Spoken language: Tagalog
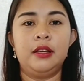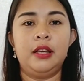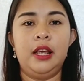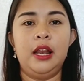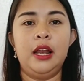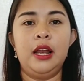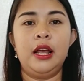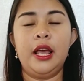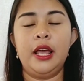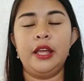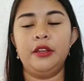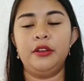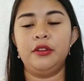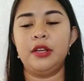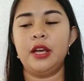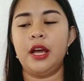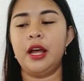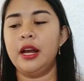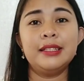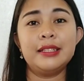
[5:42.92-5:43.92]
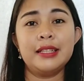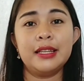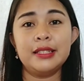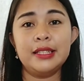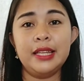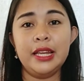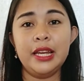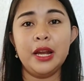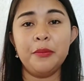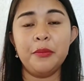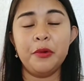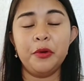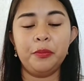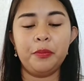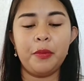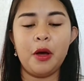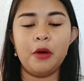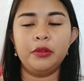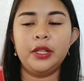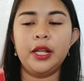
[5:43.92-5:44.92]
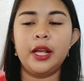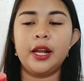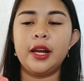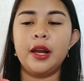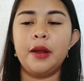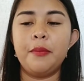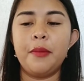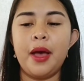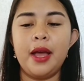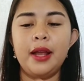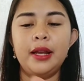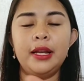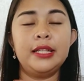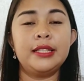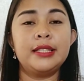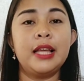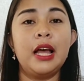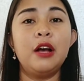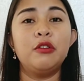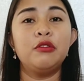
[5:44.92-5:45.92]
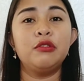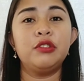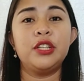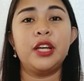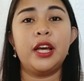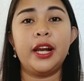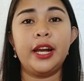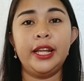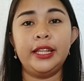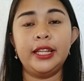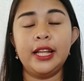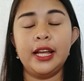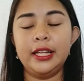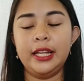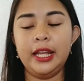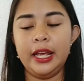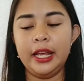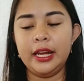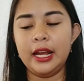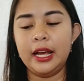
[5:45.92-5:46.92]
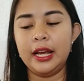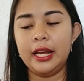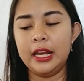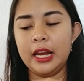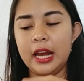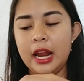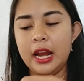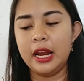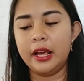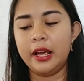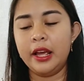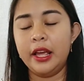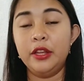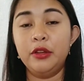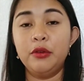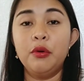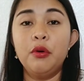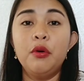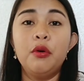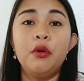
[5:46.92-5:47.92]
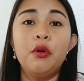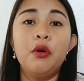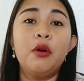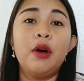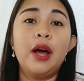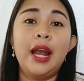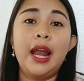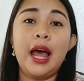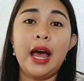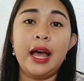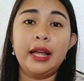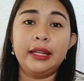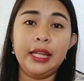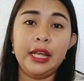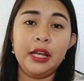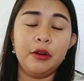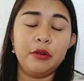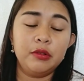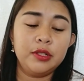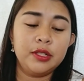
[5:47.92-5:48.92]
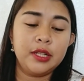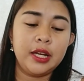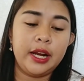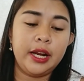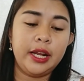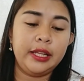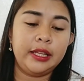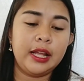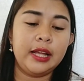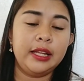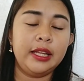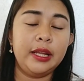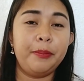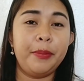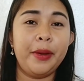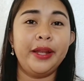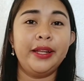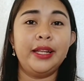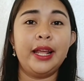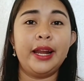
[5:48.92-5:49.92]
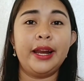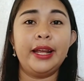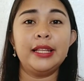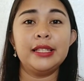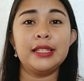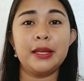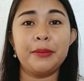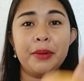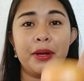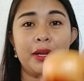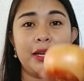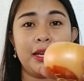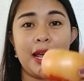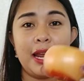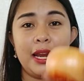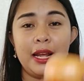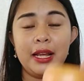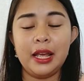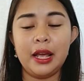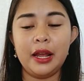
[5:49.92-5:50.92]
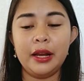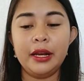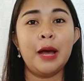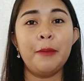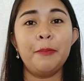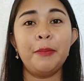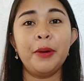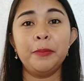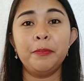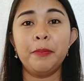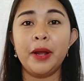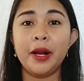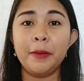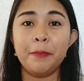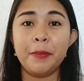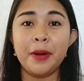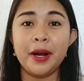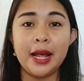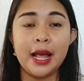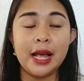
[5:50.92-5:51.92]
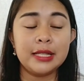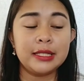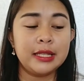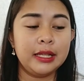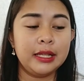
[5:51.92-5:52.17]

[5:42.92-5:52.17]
Ilagay nyo dyan. sa cinnamon powder naman, isang kutsarita din ang ilalagay nyo o kalahating kutsarita. Depende rin sa paglalagyan. Dapat pare-parehas